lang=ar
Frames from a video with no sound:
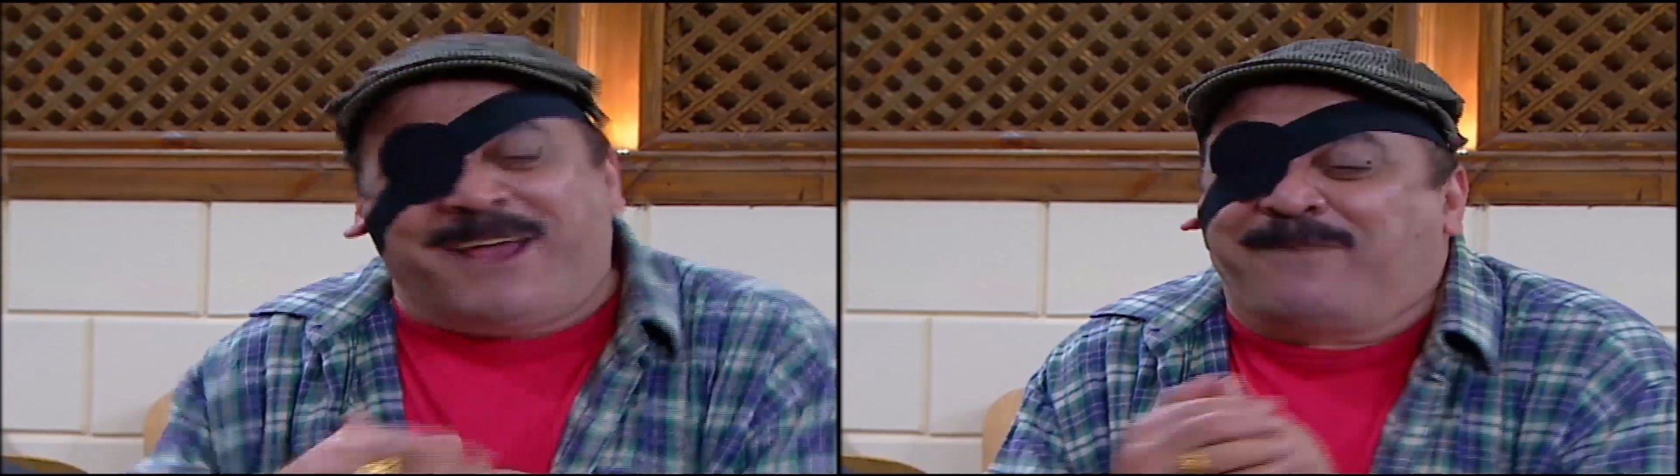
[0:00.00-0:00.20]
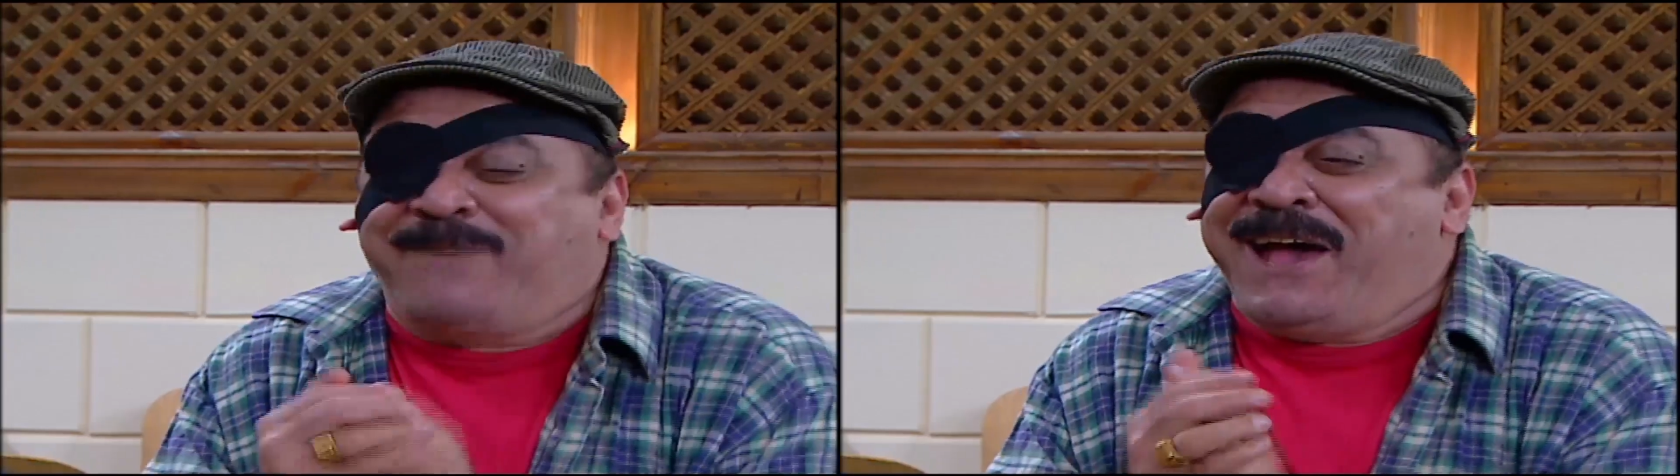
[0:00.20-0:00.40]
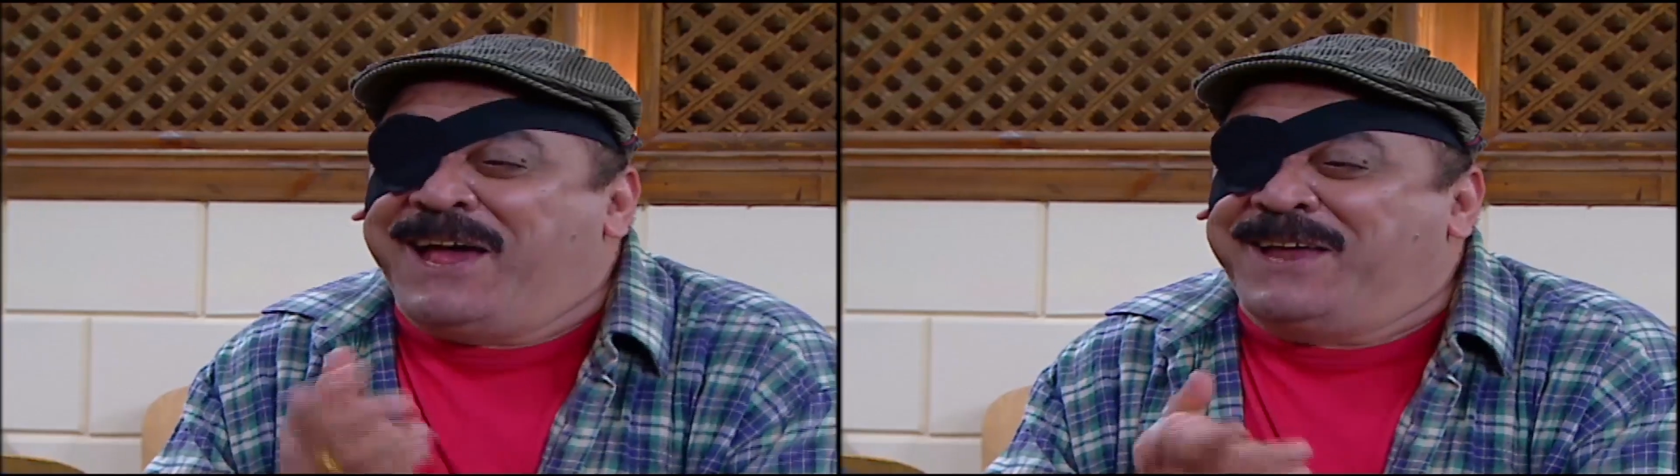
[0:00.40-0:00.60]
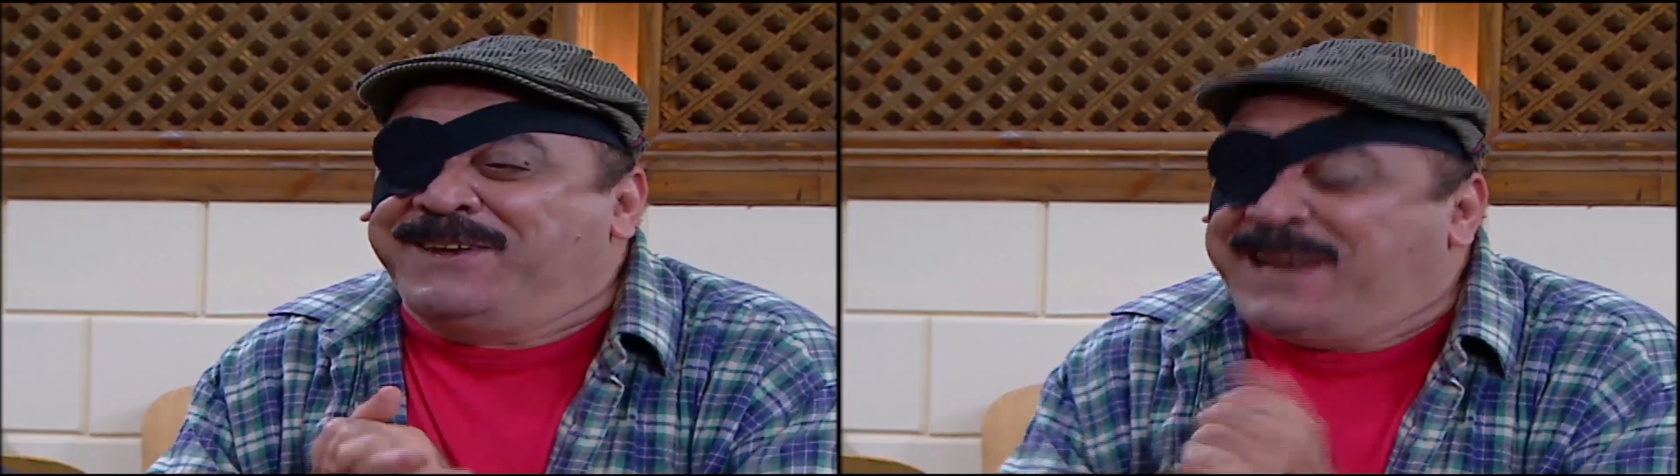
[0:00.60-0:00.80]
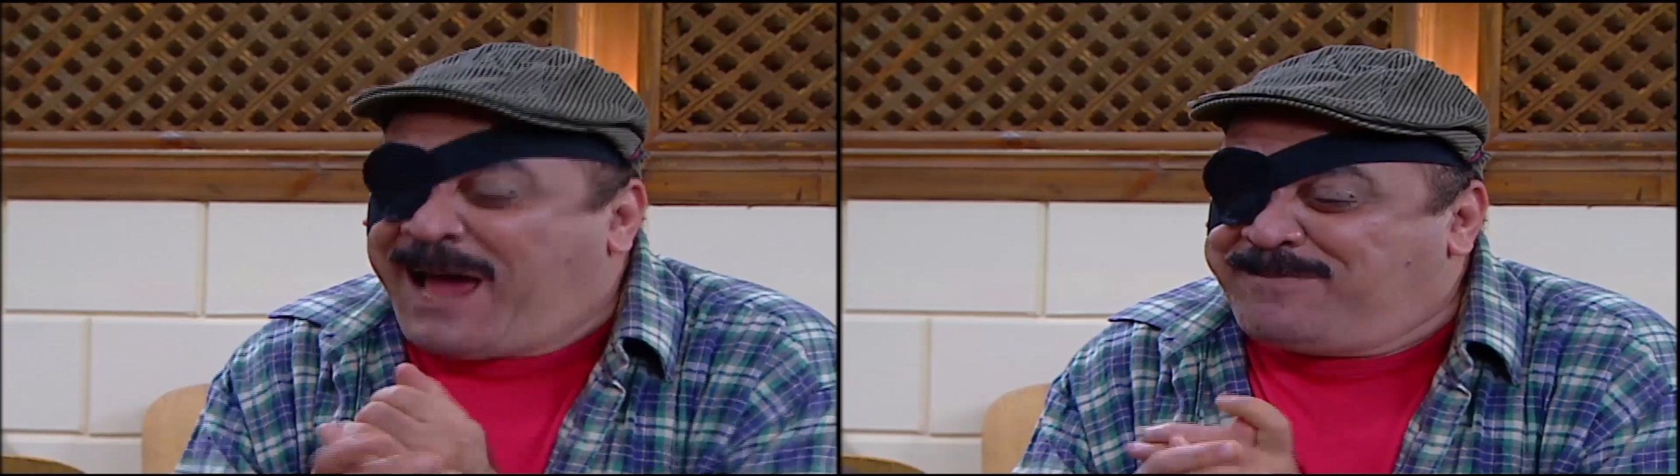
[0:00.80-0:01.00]
رايك بقى
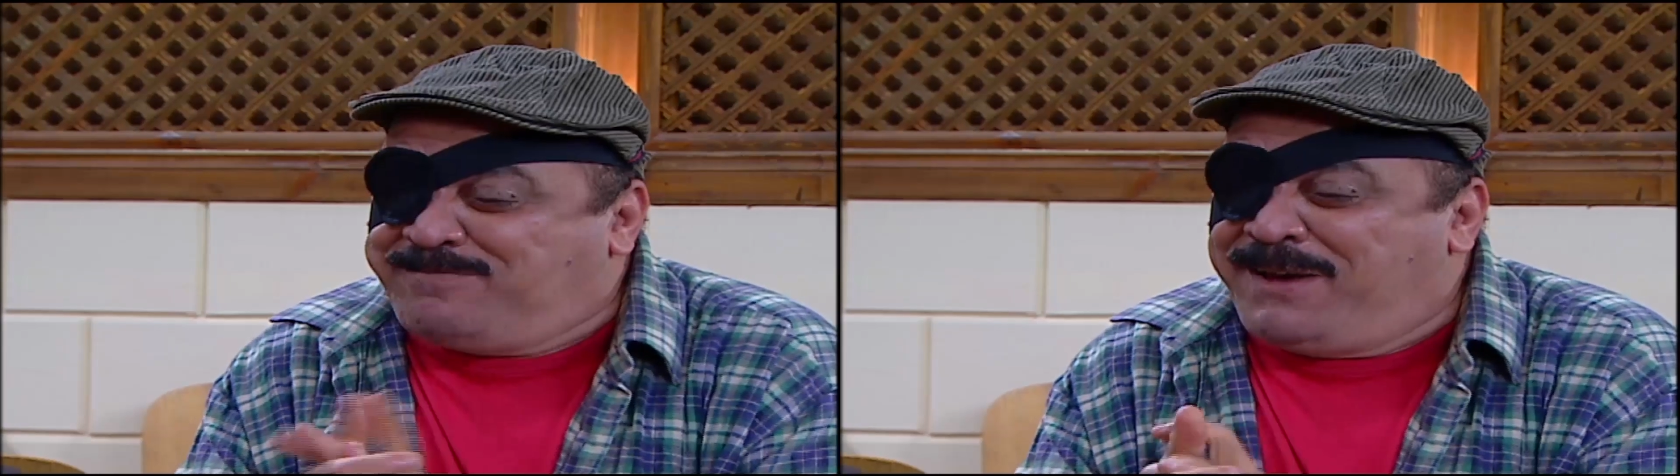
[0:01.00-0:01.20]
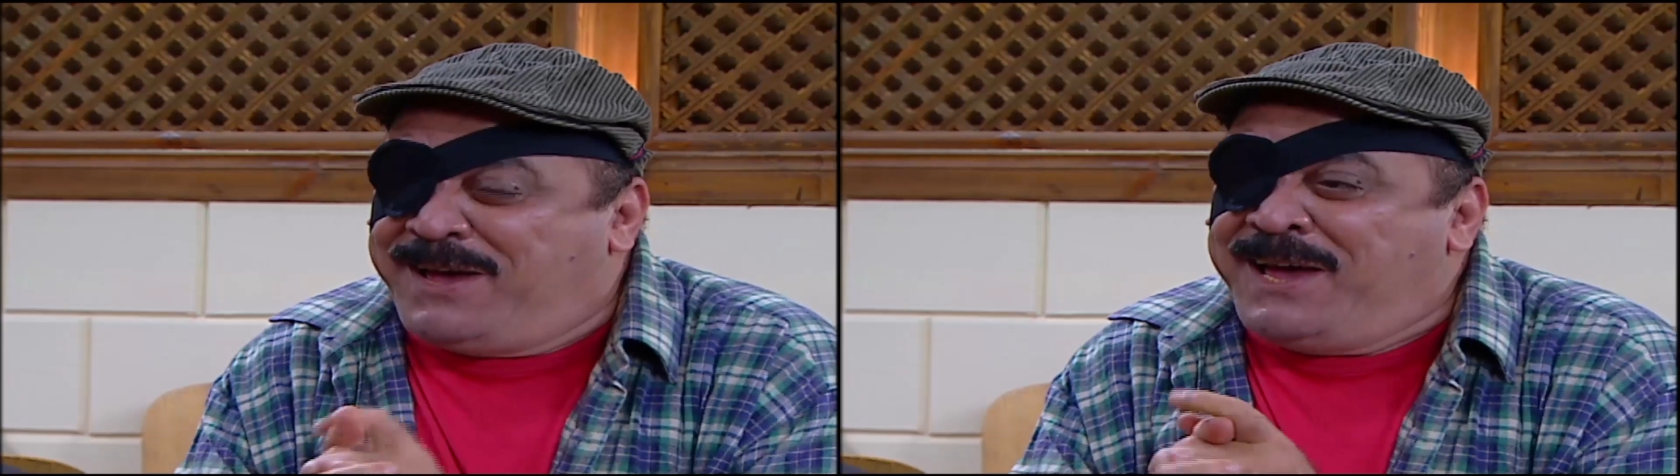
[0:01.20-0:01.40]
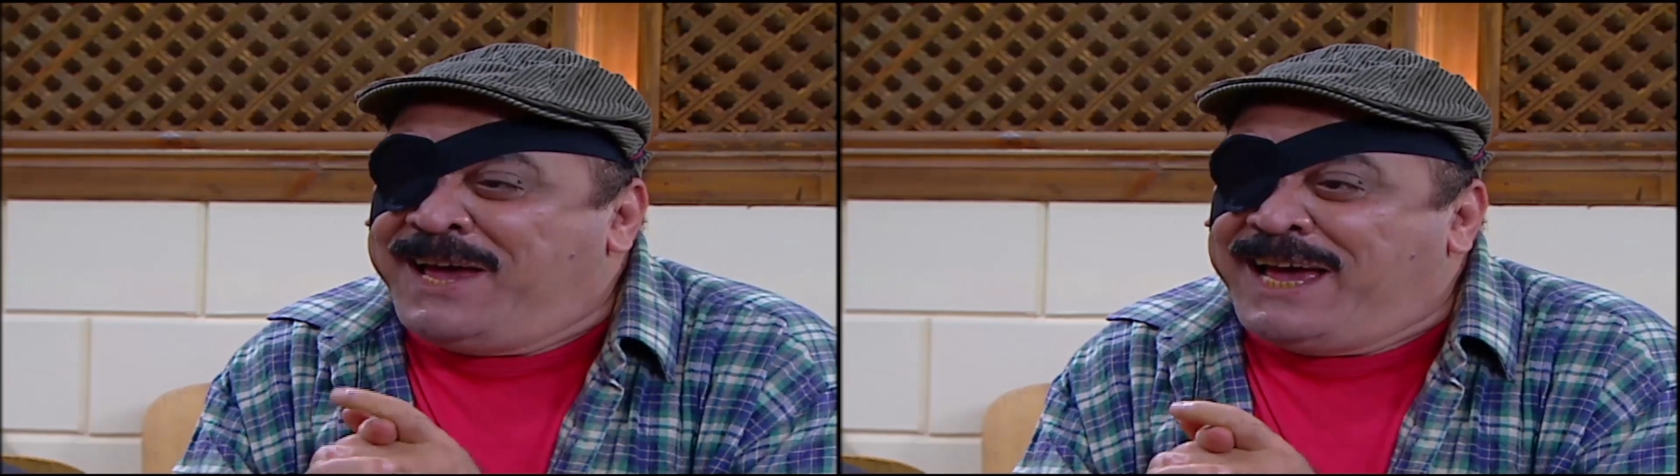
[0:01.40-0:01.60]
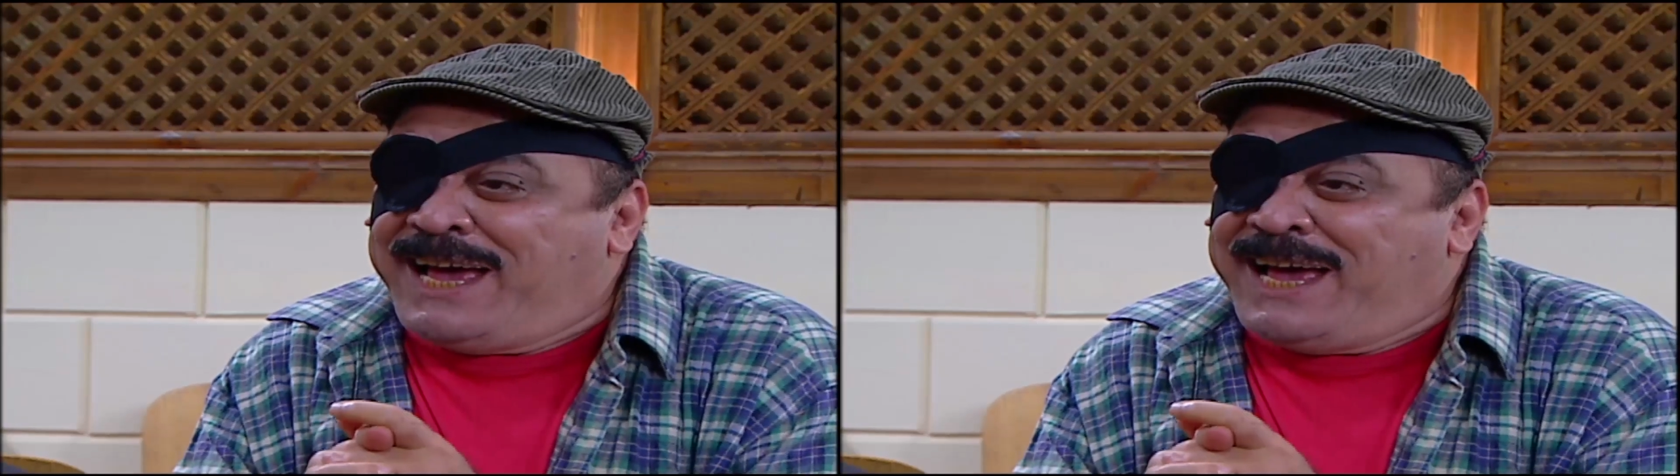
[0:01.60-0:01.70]
نلعب